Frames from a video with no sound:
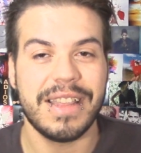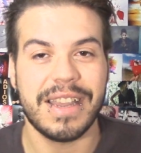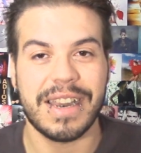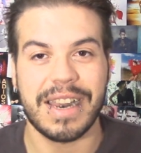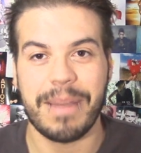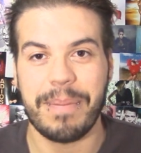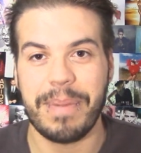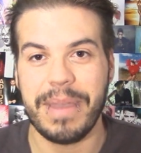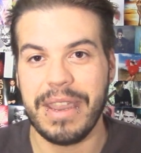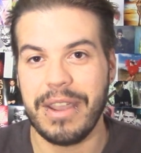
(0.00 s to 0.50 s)
de
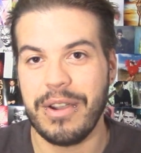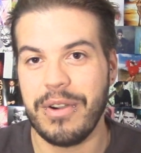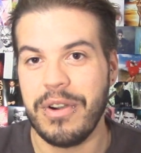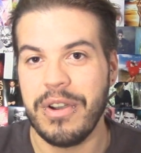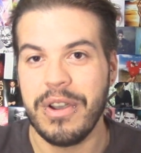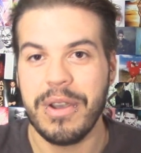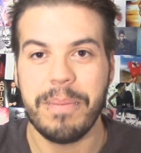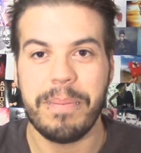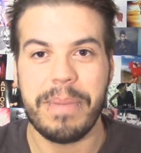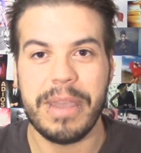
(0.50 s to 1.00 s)

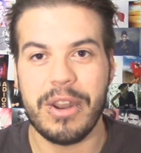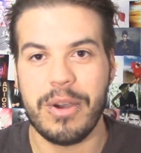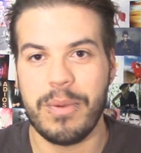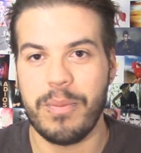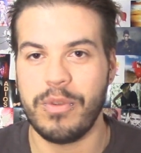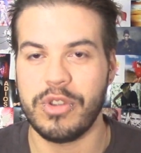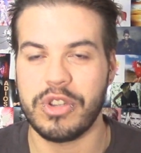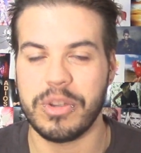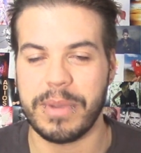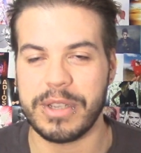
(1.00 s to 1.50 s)
rapeo,
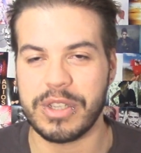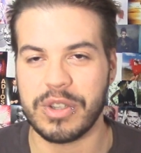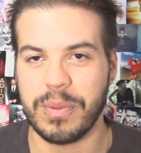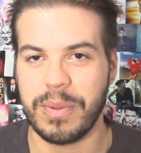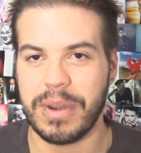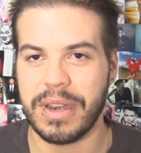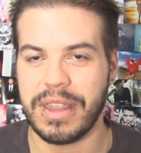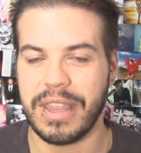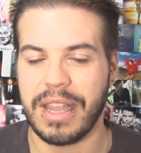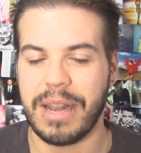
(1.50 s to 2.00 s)
pero mucho más
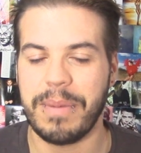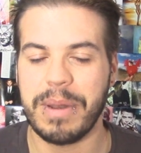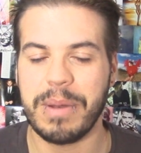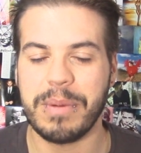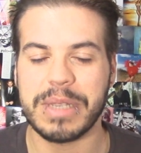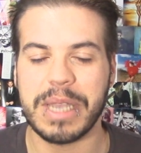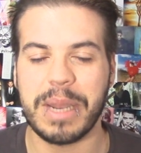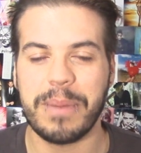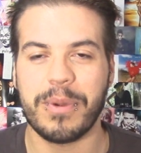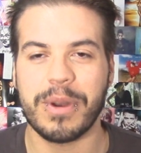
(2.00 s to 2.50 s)
comercial.
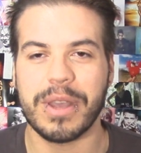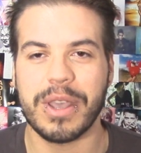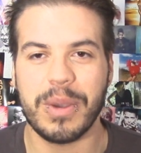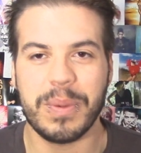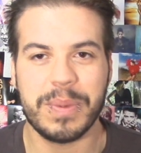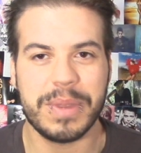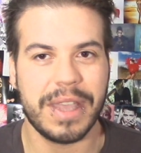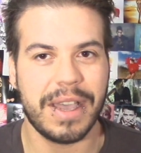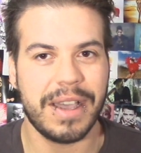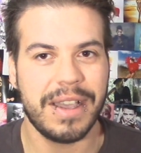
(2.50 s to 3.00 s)
Pero vamos a ver por qué
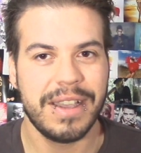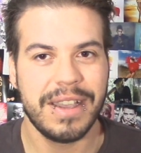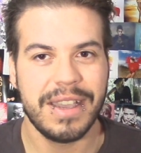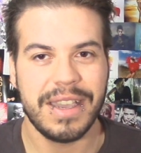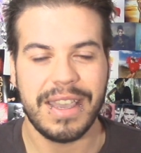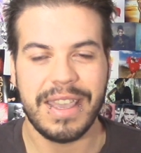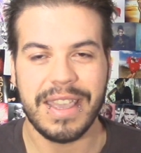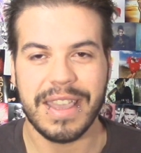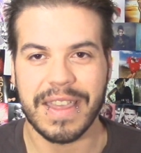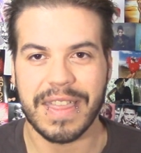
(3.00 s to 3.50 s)
opta
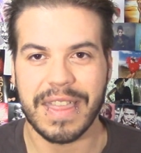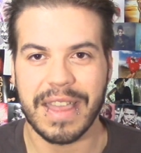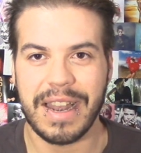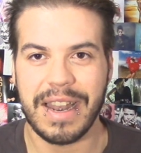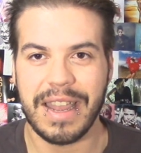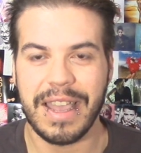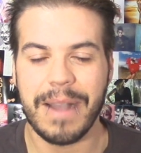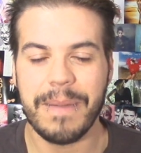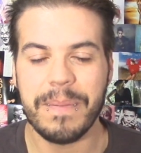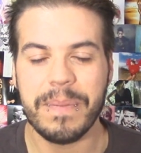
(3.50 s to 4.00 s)
y qué
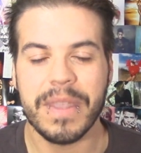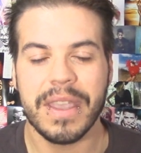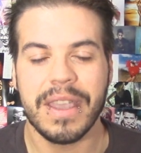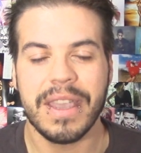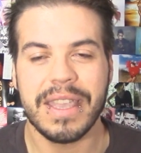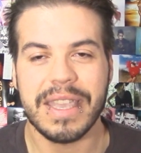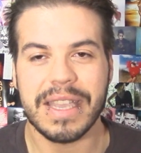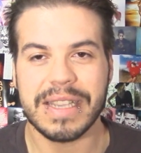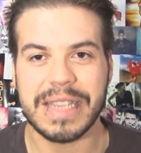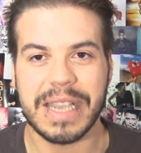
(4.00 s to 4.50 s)
Alea.
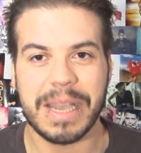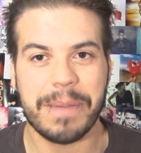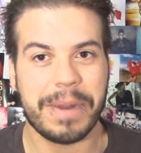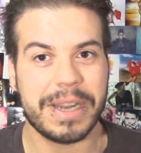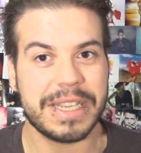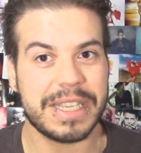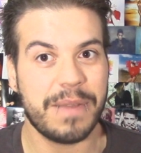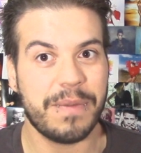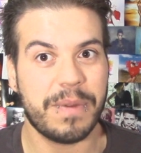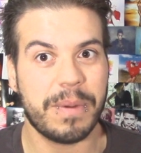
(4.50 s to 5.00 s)
Ya sé que
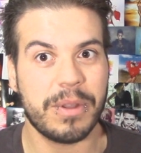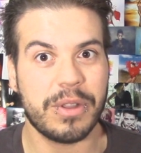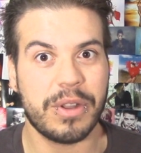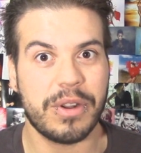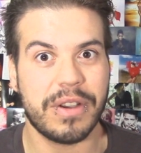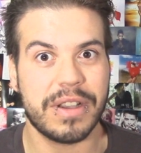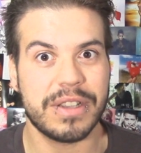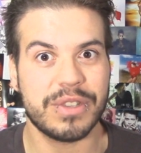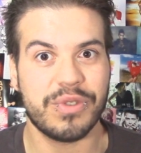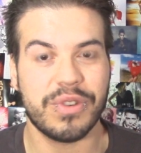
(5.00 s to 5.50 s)
para ser informado
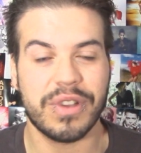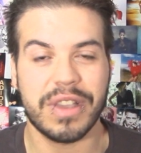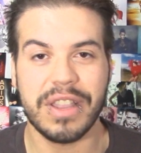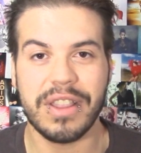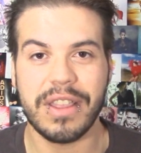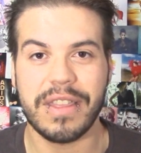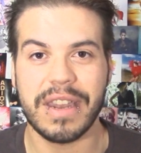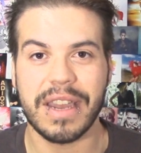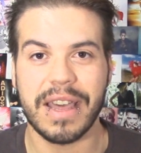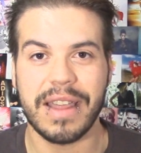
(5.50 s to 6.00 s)
de lo que está
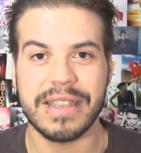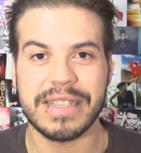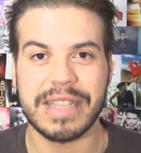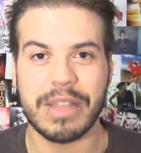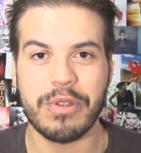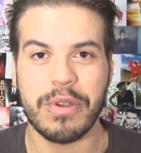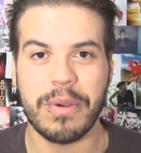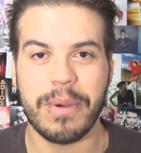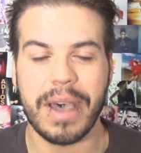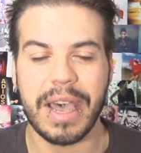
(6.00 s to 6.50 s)
surgiendo acerca de
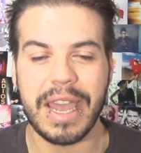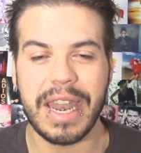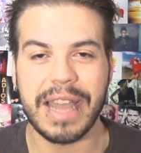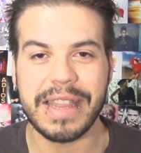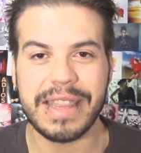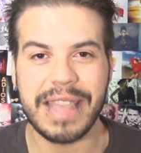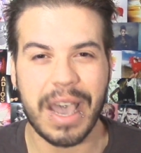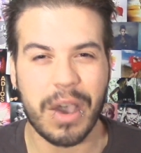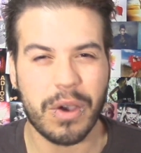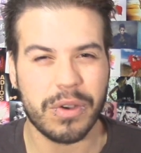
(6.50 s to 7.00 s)
esta nueva
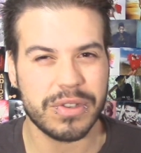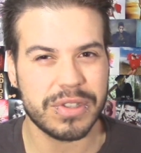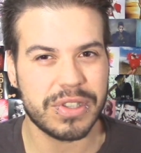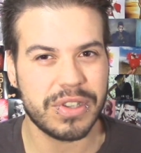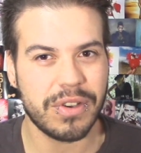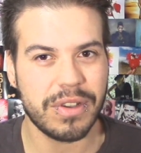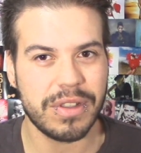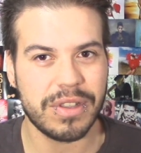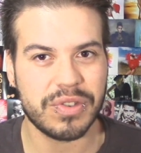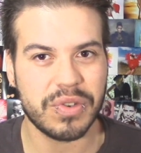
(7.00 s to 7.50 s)
era, te
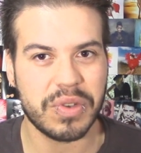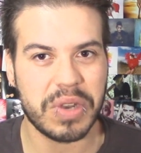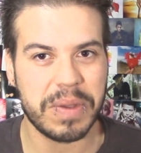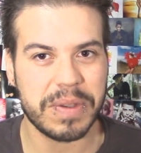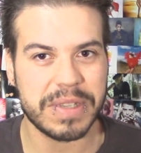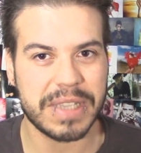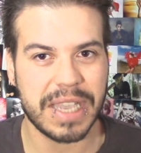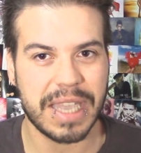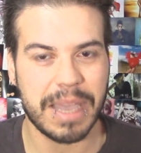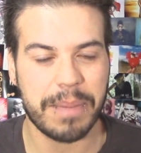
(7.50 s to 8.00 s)
aconsejo que te
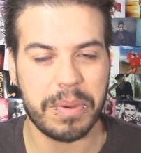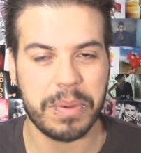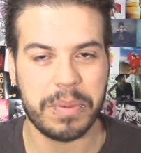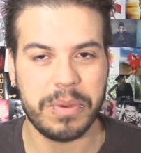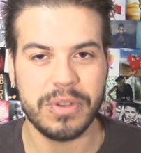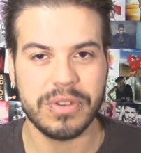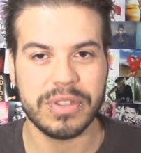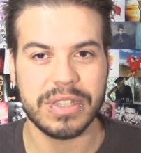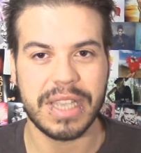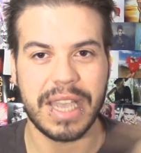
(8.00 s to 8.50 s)
suscribas aquí a
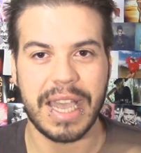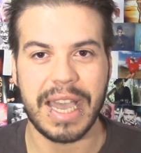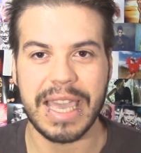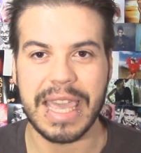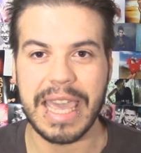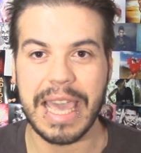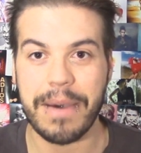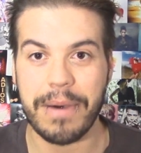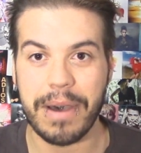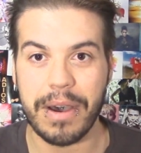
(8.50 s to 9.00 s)
Pop News.
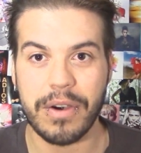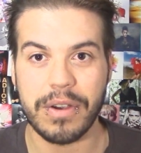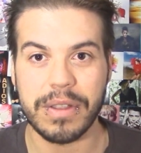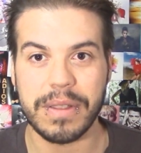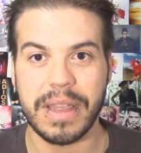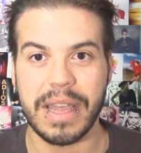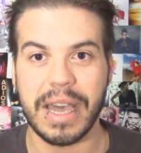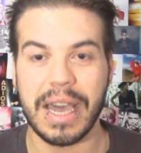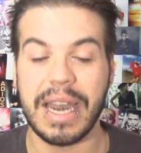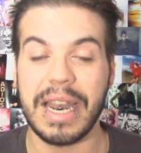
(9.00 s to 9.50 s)
Aquí abajo
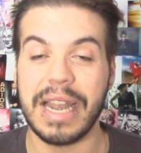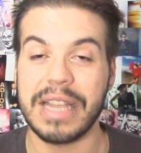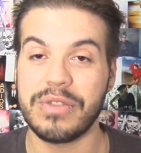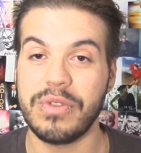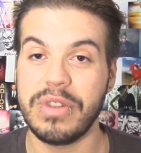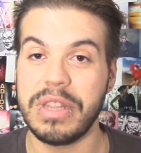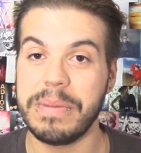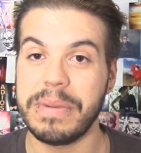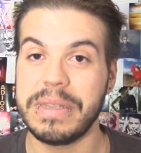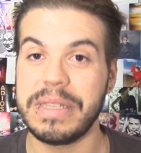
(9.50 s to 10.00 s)
te voy a dejar
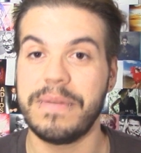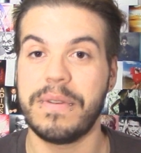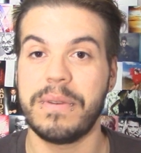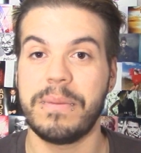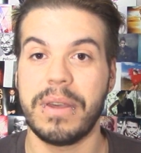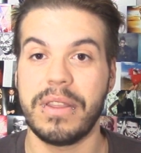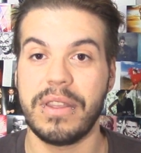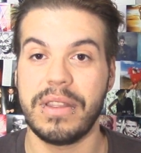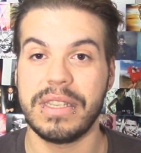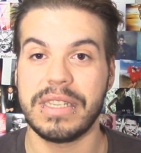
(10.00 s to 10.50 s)
las últimas
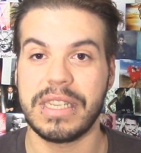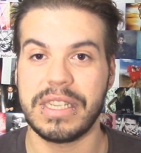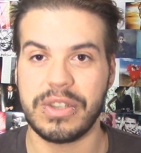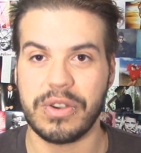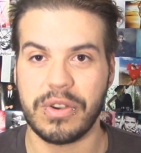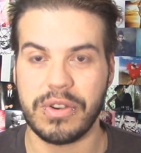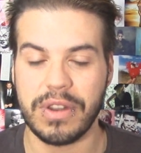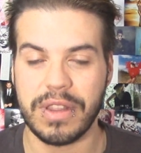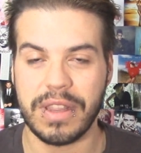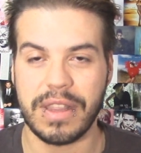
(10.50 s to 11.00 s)
informaciones que
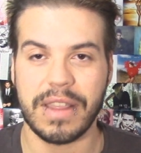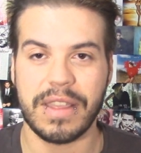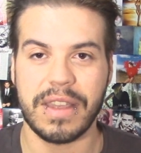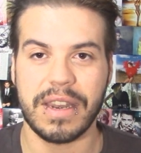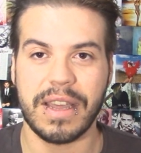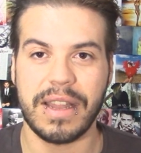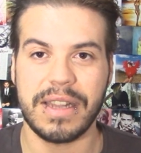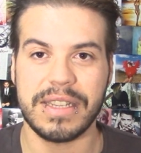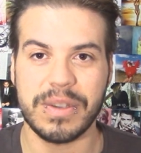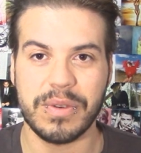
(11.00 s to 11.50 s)
se conocen
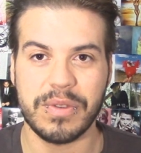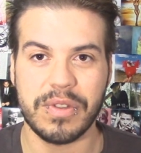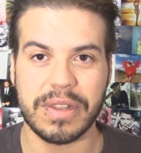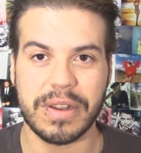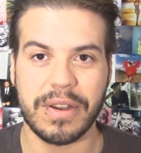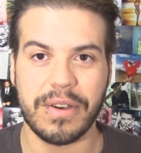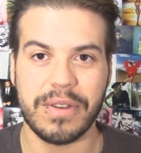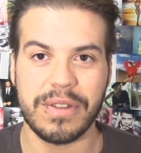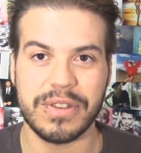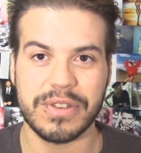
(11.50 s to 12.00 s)
acerca del segundo
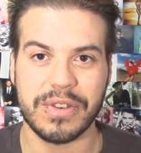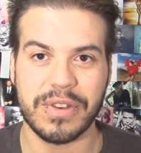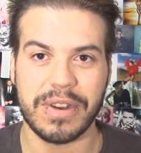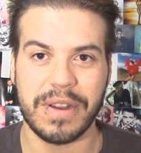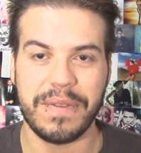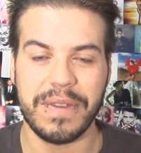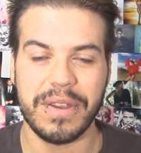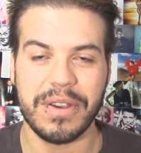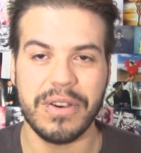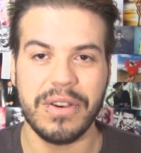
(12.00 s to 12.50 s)
trabajo
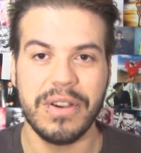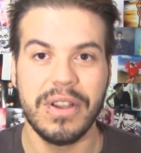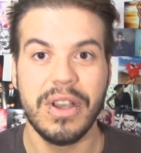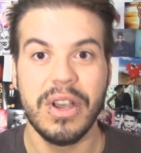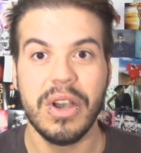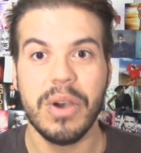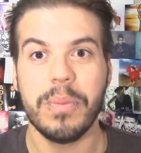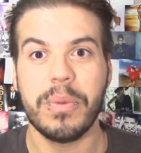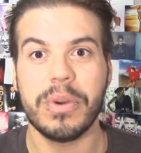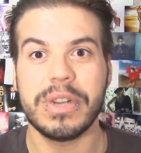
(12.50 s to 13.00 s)
discográfico,
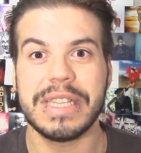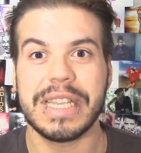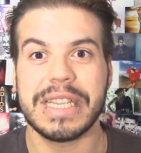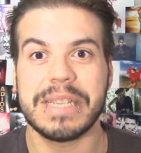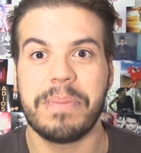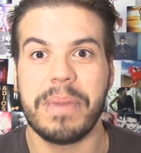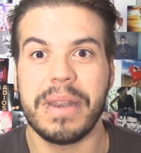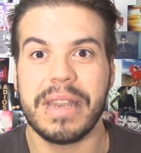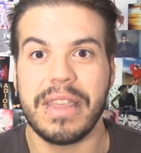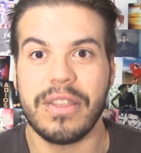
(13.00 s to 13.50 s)
por si te
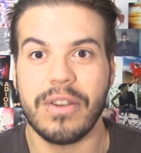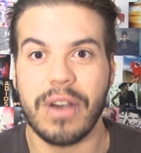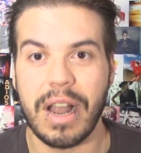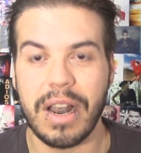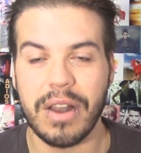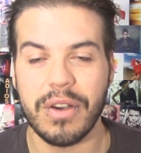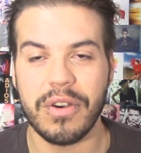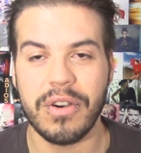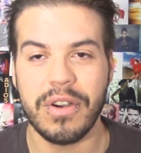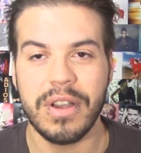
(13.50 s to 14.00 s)
has perdido
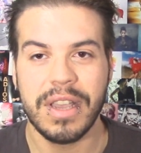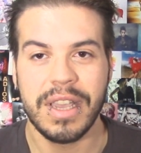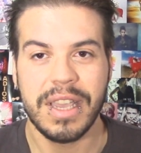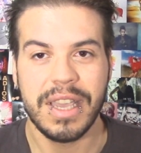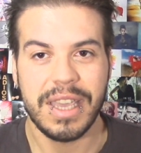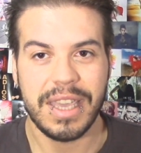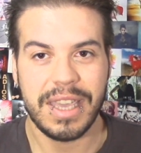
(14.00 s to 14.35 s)
algo